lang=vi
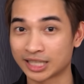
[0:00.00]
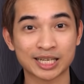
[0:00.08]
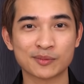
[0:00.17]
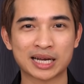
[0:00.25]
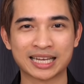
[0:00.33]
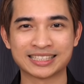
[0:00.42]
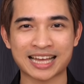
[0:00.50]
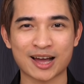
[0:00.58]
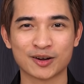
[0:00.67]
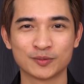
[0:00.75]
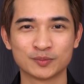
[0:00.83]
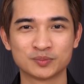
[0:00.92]
thì, thì các bạn nghĩ sao?
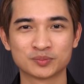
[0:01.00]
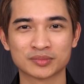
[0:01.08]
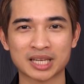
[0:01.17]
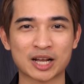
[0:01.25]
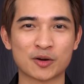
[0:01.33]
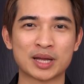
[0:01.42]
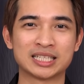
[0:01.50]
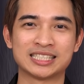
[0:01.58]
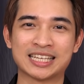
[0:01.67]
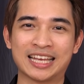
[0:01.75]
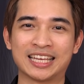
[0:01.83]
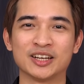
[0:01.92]
Hãy comment chia
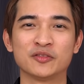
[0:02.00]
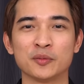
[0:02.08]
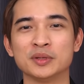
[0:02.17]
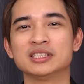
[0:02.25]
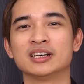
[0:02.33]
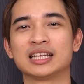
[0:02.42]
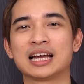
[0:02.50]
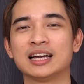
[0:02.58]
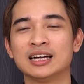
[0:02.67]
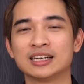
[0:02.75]
sẻ ý kiến ở phía bên dưới nhé.